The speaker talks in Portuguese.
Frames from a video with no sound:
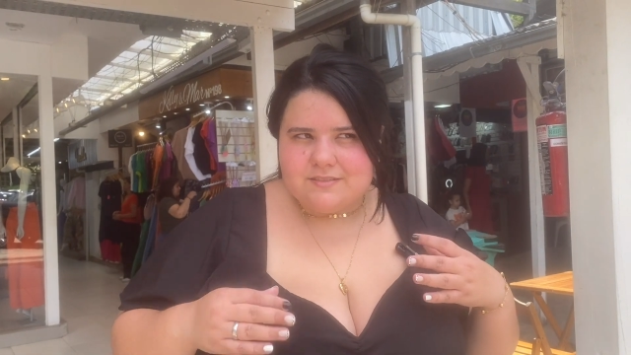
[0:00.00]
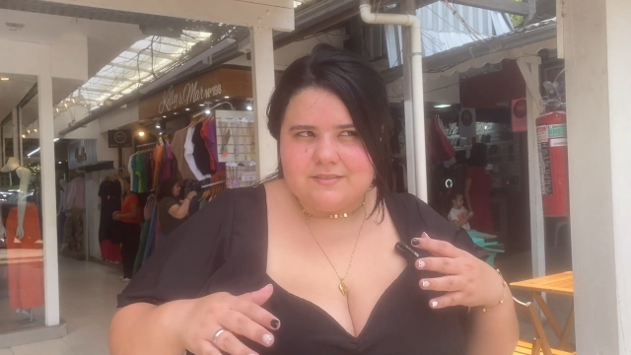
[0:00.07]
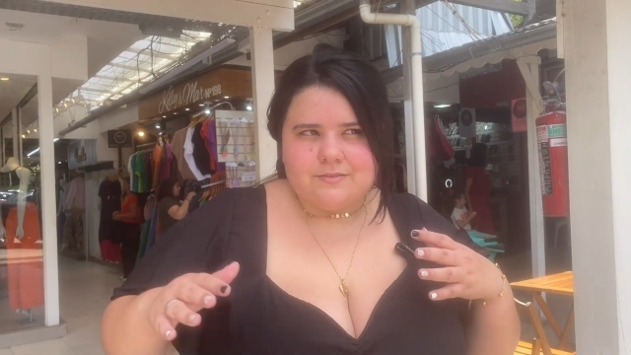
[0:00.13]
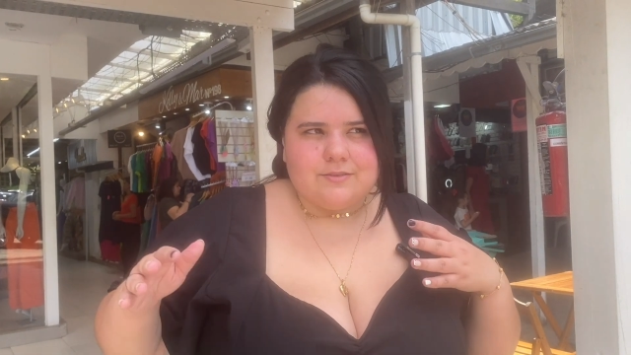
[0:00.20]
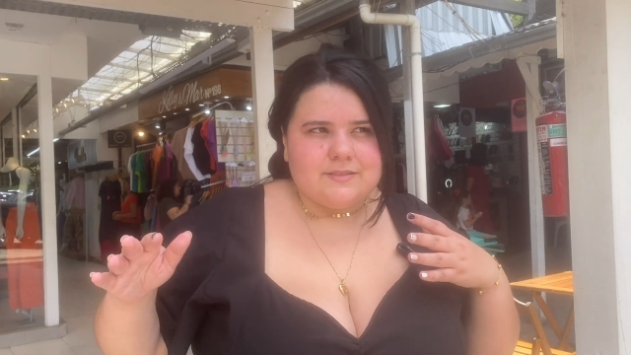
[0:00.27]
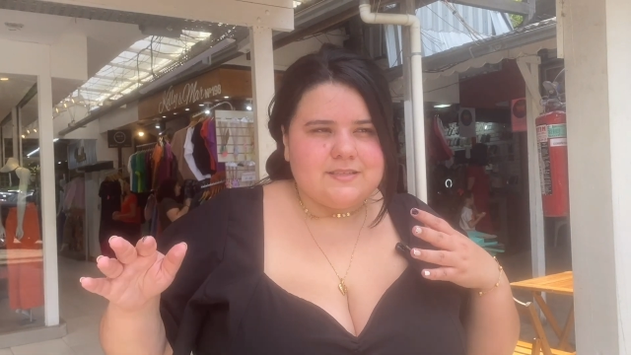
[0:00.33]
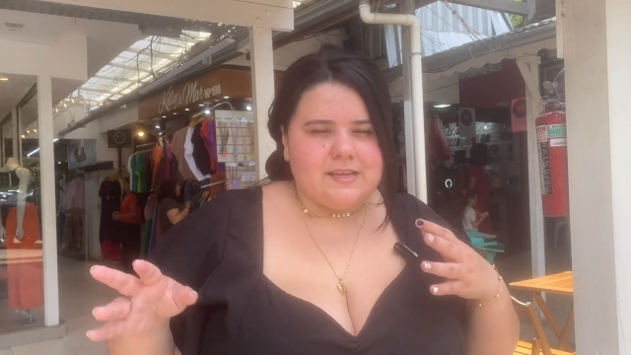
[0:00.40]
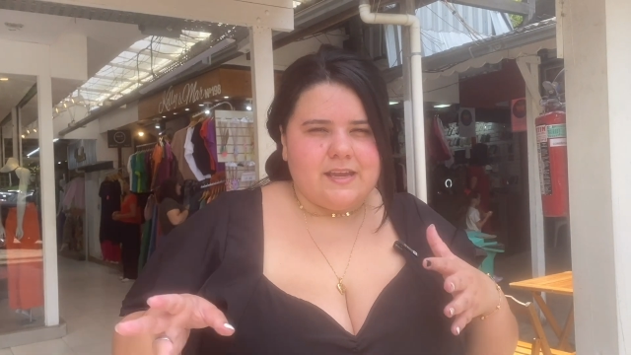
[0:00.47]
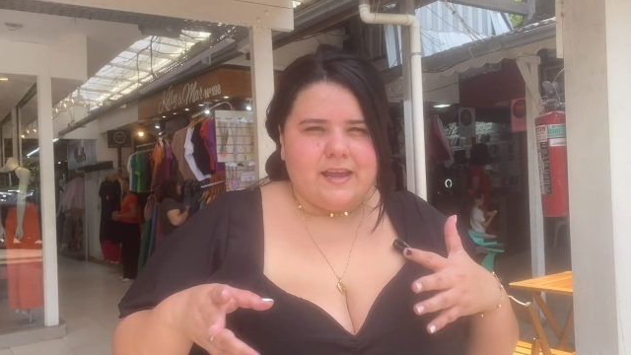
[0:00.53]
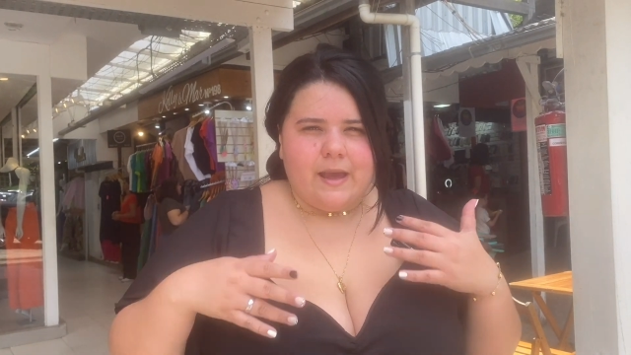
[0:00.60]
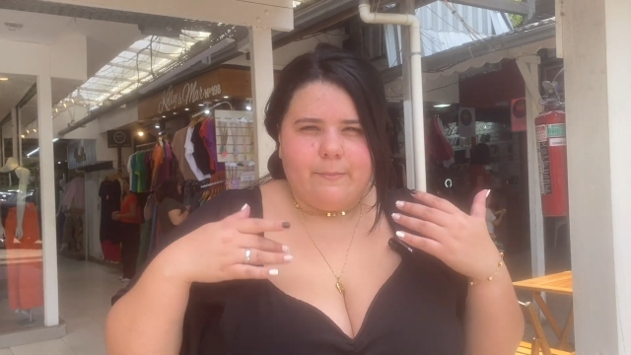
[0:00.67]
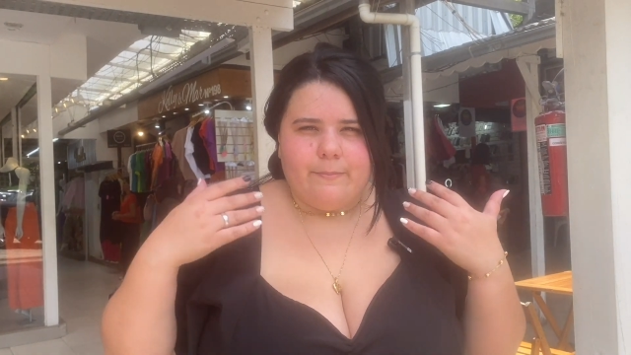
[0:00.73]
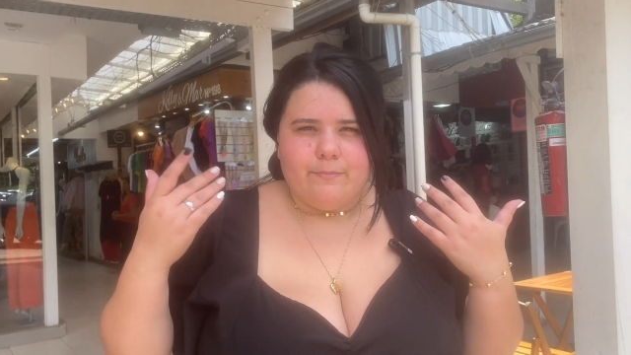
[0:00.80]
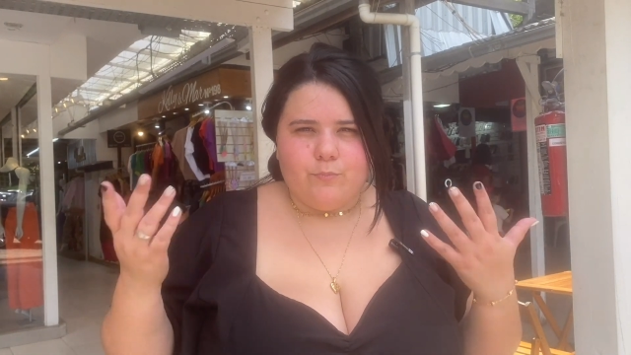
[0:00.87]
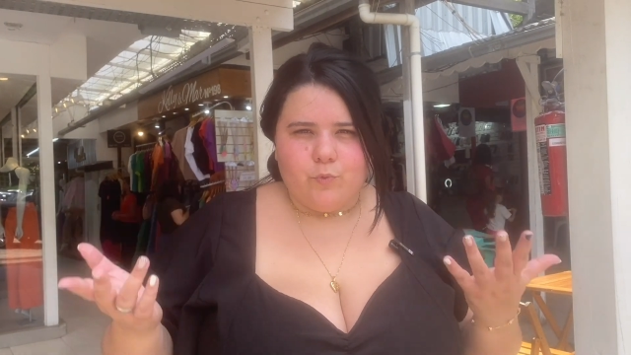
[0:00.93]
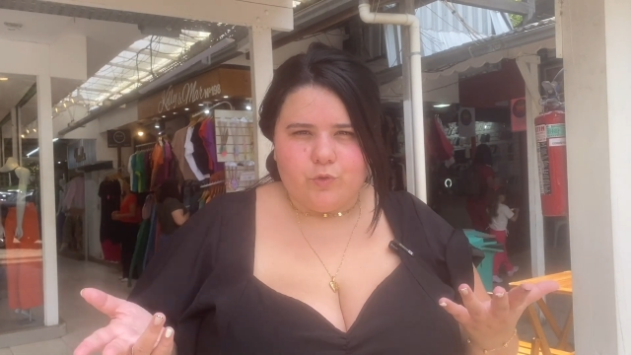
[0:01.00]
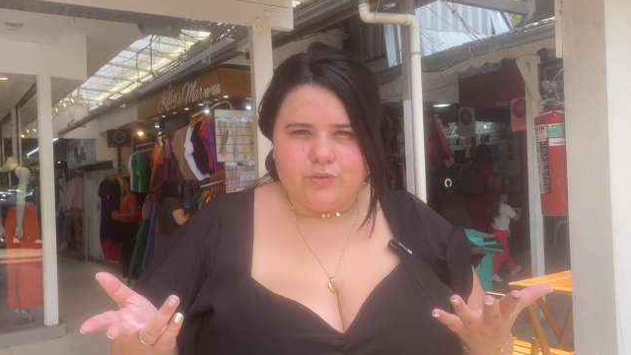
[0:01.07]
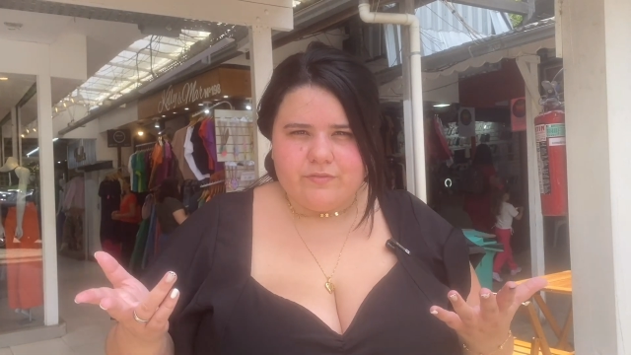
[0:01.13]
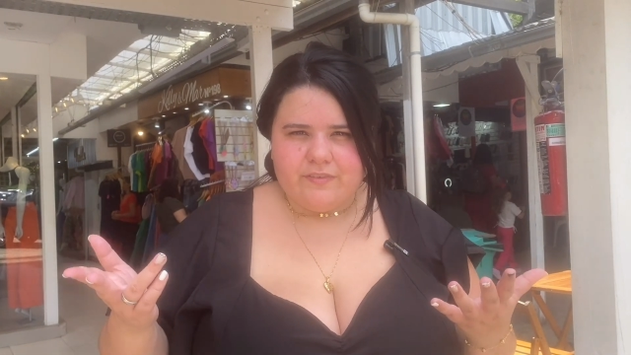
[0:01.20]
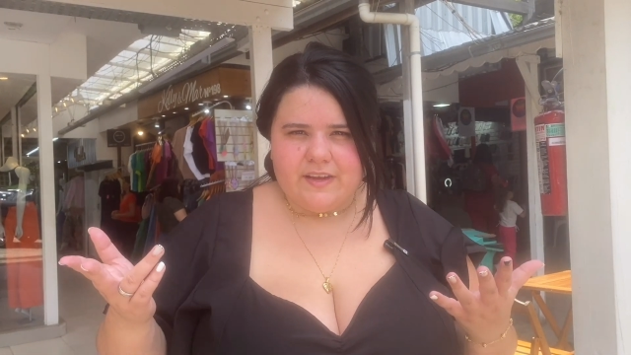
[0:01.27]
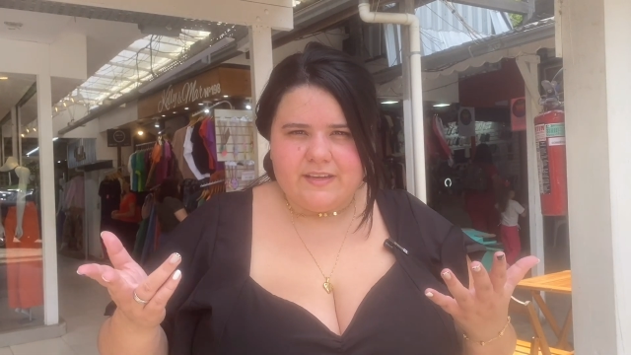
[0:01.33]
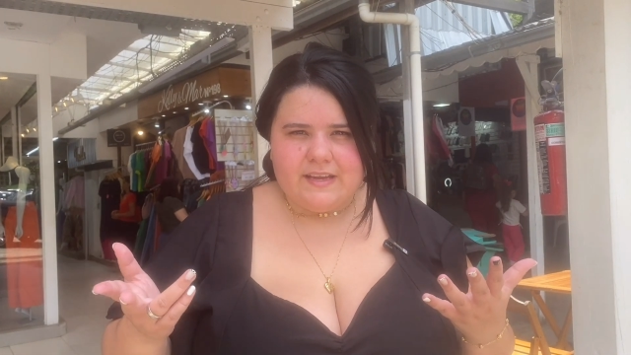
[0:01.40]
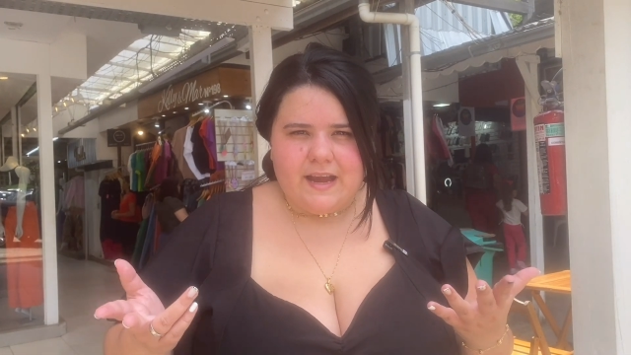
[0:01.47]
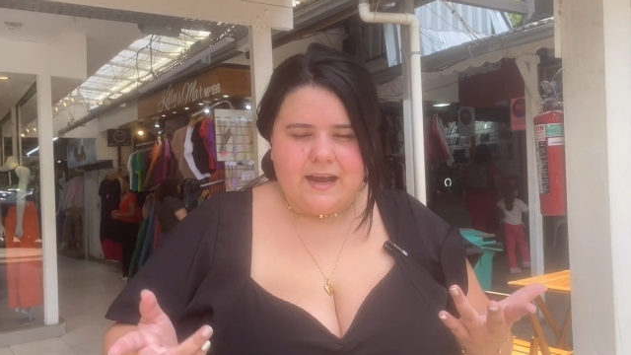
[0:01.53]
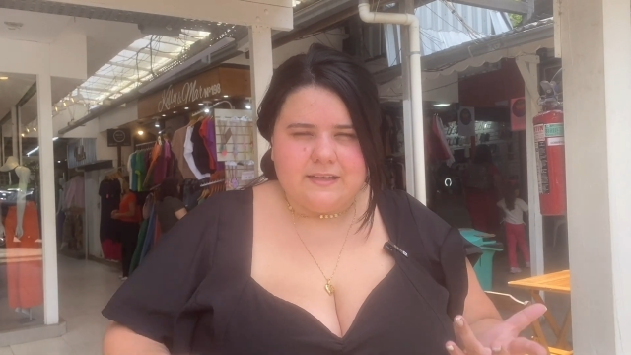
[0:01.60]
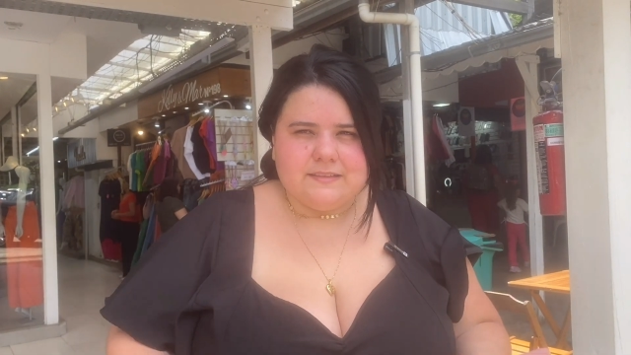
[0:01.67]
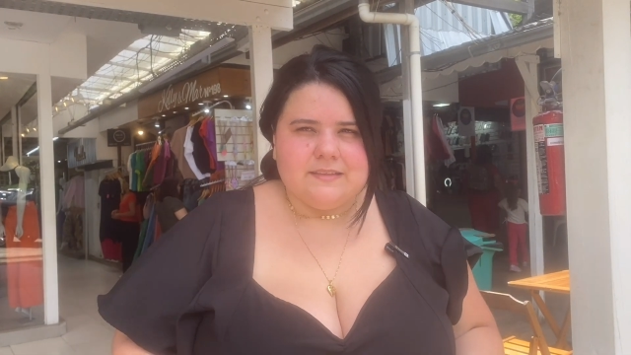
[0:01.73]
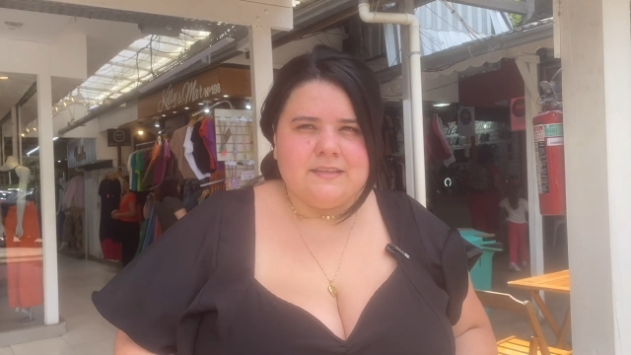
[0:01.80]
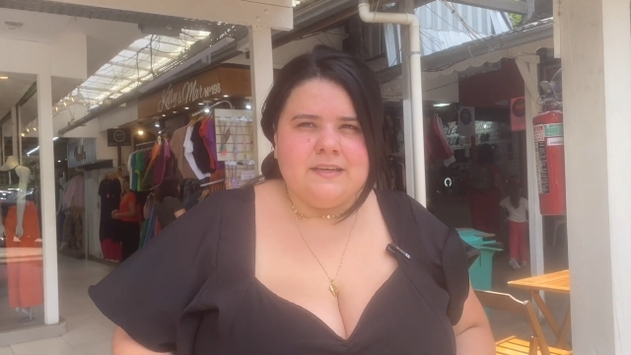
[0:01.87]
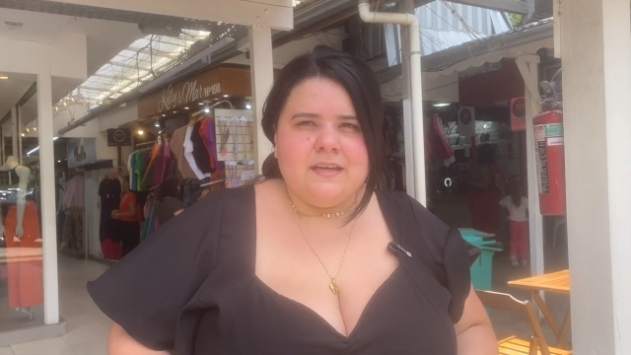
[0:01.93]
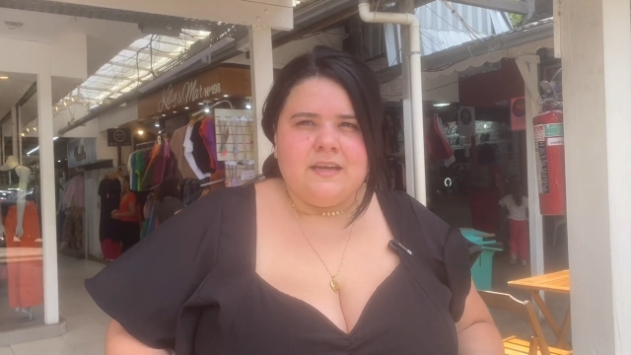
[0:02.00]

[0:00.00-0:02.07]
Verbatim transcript: Então assim, é muito variada.